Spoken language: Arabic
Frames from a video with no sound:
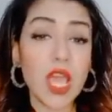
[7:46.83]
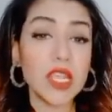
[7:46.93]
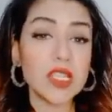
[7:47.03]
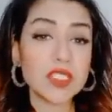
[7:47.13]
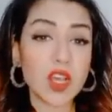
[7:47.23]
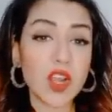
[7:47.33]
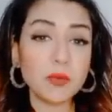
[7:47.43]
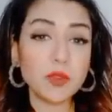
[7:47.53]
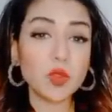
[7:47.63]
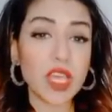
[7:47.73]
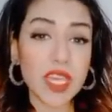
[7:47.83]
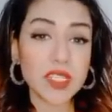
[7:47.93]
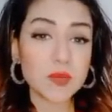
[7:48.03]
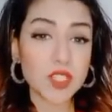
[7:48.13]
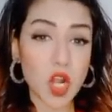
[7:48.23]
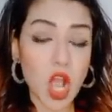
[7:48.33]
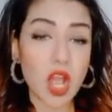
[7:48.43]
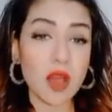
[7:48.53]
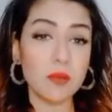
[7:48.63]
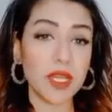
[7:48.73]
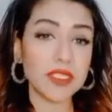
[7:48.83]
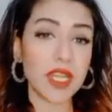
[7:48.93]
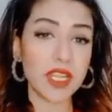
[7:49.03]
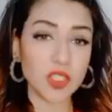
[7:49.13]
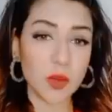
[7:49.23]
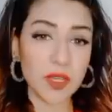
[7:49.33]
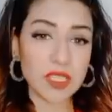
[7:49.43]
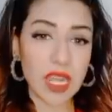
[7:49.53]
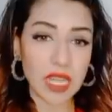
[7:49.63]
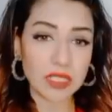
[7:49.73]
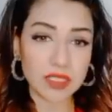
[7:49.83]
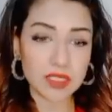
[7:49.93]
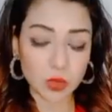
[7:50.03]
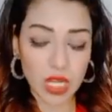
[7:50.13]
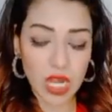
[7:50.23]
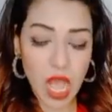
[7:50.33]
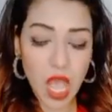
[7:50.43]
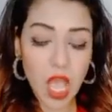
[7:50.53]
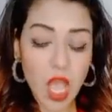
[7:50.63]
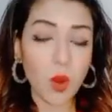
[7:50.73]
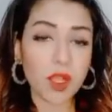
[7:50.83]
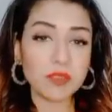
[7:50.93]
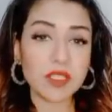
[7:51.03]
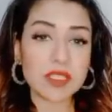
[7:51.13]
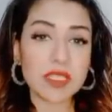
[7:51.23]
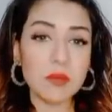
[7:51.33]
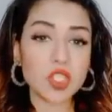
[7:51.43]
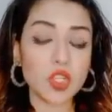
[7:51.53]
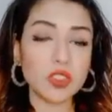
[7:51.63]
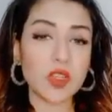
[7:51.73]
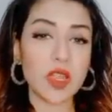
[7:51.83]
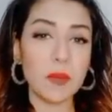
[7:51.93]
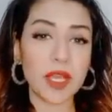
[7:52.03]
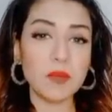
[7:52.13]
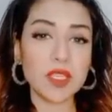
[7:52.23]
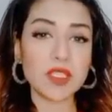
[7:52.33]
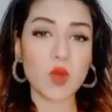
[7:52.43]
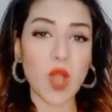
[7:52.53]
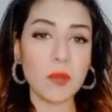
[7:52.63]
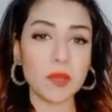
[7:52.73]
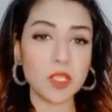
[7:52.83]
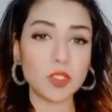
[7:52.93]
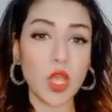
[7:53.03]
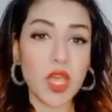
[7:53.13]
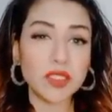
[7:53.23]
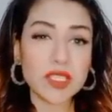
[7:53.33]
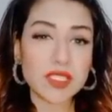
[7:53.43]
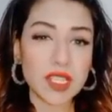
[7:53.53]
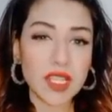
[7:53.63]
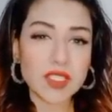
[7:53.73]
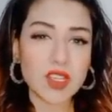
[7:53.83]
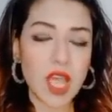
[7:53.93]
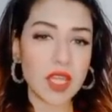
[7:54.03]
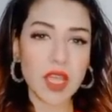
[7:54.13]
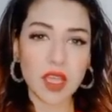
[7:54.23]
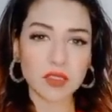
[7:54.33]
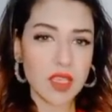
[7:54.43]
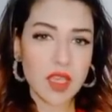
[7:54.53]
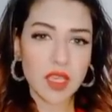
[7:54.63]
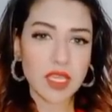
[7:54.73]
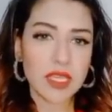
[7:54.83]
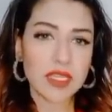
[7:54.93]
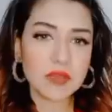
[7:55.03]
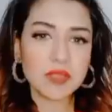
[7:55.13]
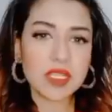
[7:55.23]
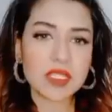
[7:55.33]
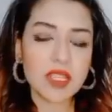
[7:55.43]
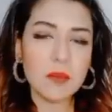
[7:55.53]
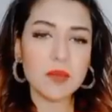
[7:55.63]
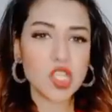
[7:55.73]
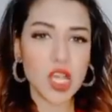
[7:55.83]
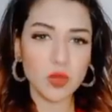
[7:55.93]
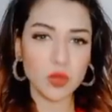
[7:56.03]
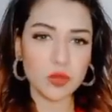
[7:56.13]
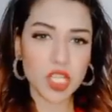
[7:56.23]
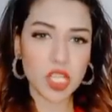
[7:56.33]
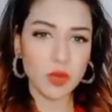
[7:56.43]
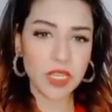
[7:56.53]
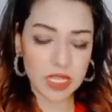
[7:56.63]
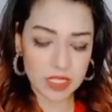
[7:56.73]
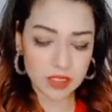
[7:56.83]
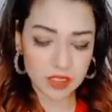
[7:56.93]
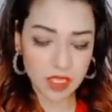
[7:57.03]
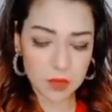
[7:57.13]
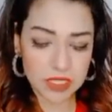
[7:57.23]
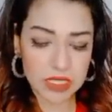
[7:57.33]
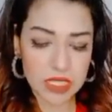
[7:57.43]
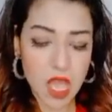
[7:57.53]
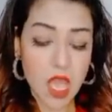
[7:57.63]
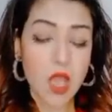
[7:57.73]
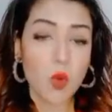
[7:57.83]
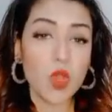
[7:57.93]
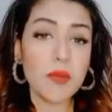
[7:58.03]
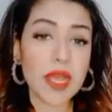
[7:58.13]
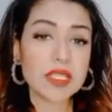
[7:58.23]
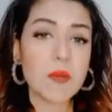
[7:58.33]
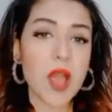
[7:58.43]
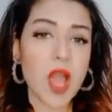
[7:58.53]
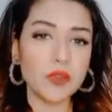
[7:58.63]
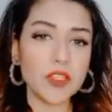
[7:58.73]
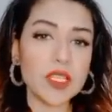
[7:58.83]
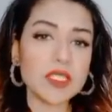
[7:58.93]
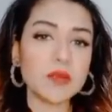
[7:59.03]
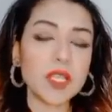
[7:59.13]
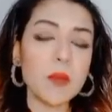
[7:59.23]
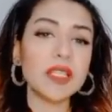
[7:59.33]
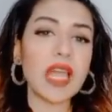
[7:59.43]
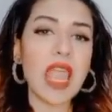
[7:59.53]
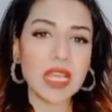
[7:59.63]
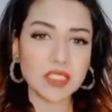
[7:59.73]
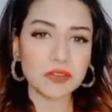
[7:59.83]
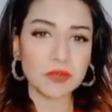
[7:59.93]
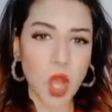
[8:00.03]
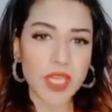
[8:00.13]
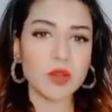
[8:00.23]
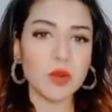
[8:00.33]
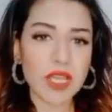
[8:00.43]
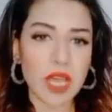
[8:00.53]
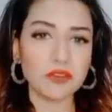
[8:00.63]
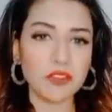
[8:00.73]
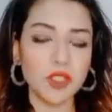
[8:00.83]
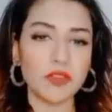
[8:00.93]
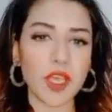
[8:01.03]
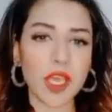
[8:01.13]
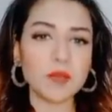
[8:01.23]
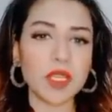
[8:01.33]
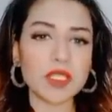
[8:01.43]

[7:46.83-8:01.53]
اللي استغربته وضايقني بصراحه بعيدا عن الكوميديا اللي عدت دي كلها هو كابتن اسلام الشاطر لما جاب ليزر وعمل برده تيست ليزر انا يعني كابتن اسلام مش حلو مش حلو منك ان انت تعمل كده والمغزى معروف الناس دي بتعمل ده لهدف معين واحنا عارفينه فيا كابتن